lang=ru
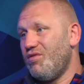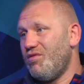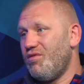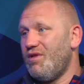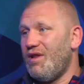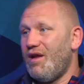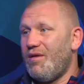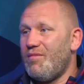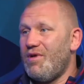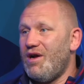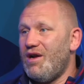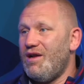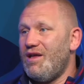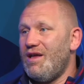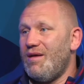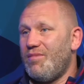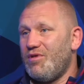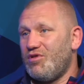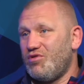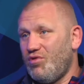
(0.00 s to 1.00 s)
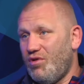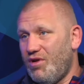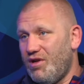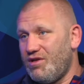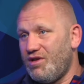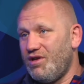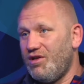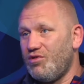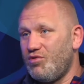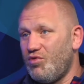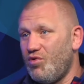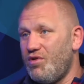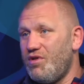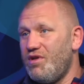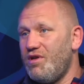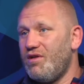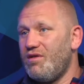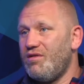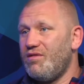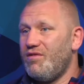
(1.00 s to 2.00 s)
нормально. Я пошел, открыл
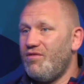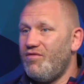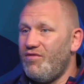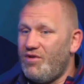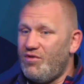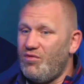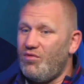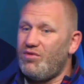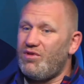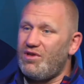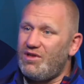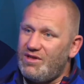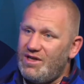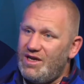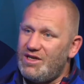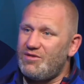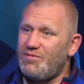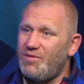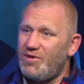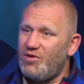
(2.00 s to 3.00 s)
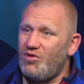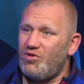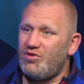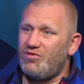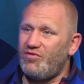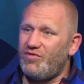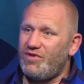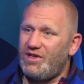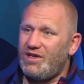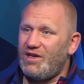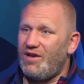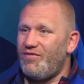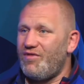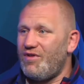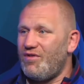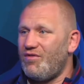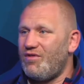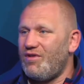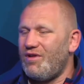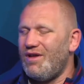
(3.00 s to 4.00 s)
турнир, вернулся и дальше продолжил
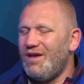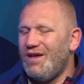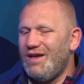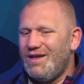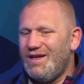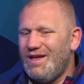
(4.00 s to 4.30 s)
фотографироваться.